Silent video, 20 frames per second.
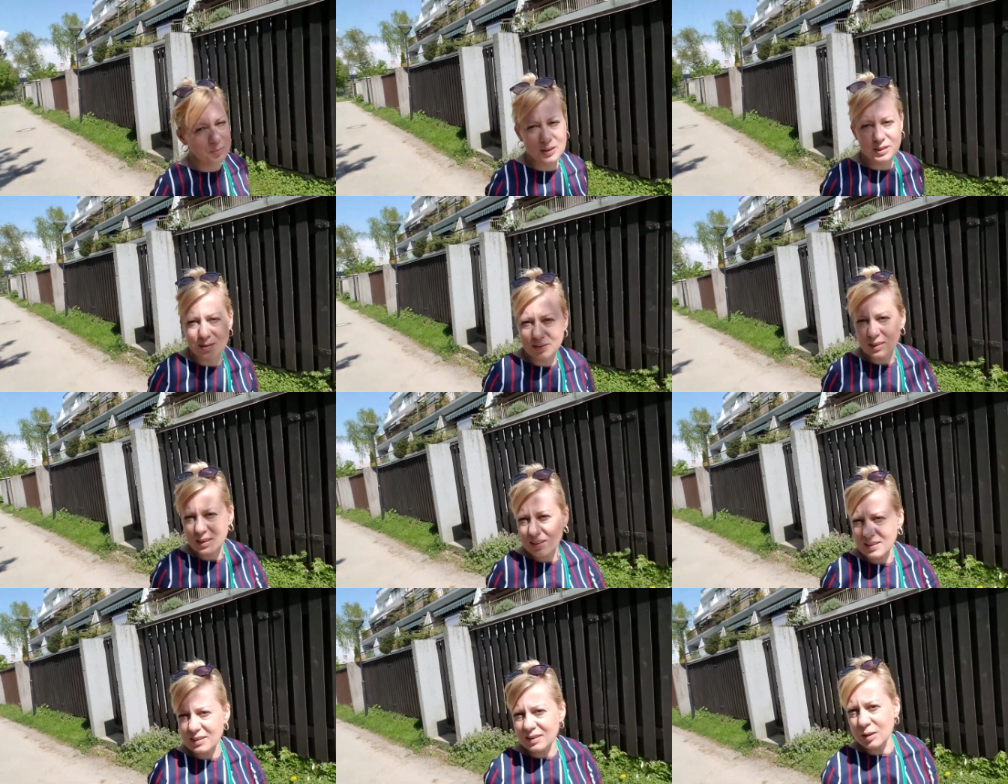без
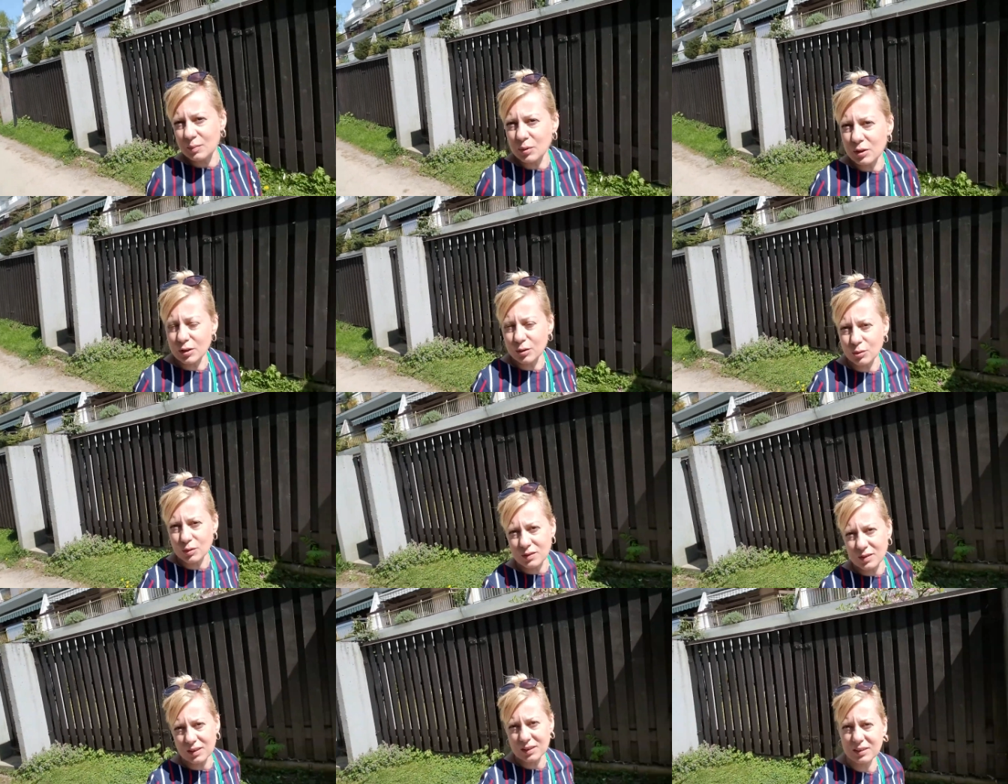властей
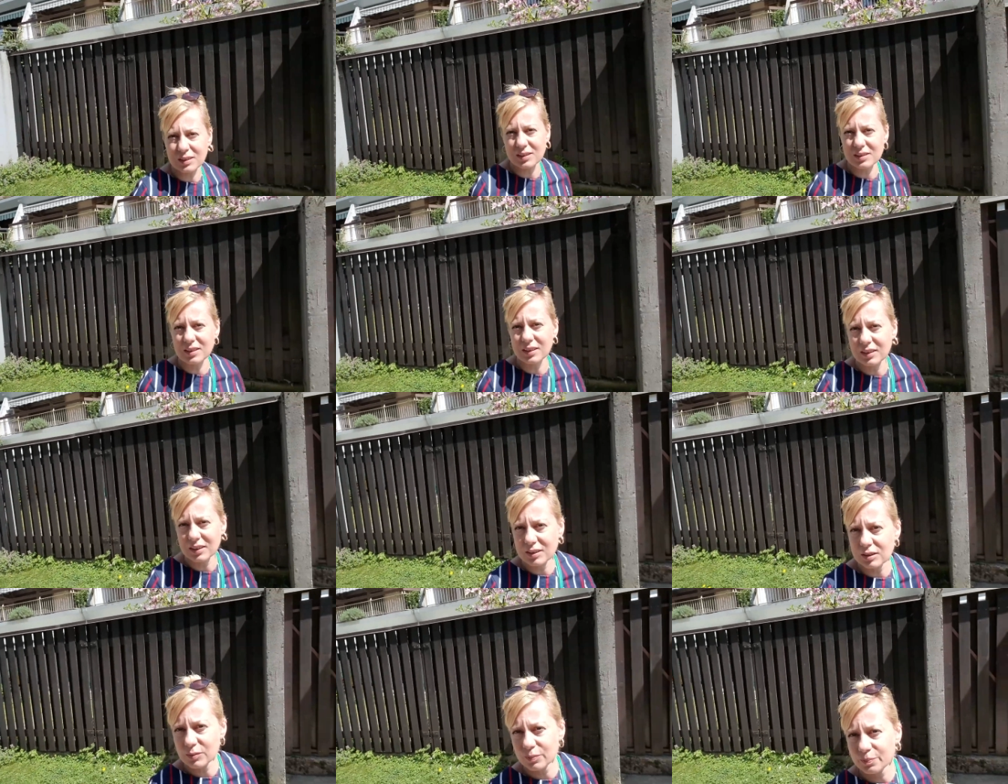придется это
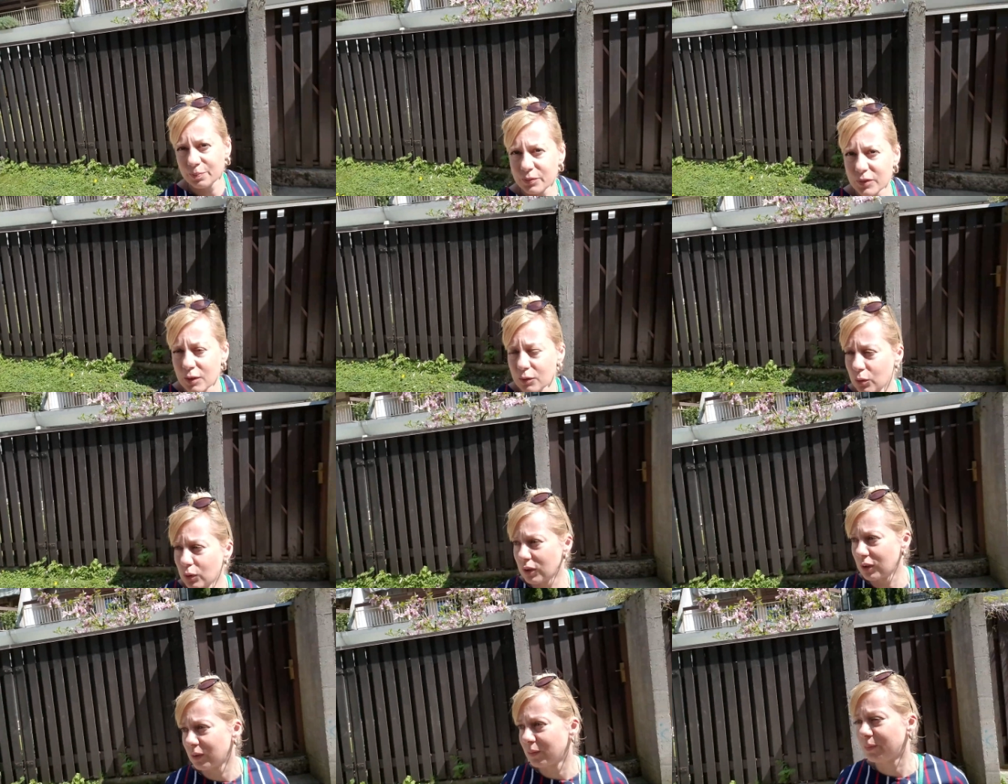делать.
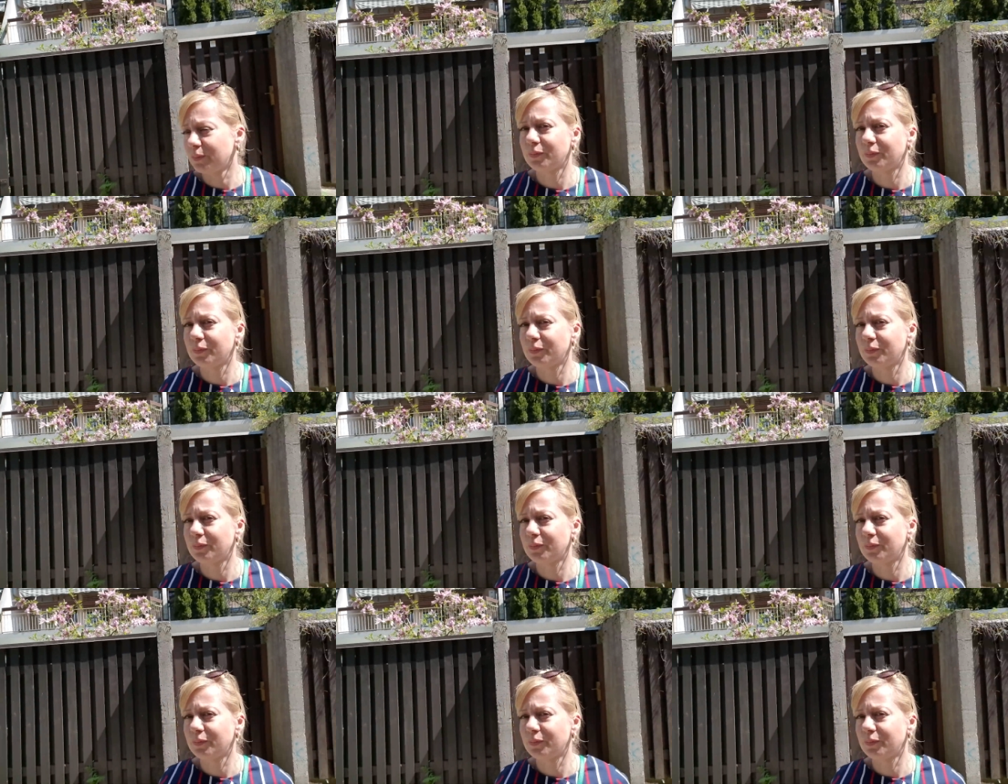Вот.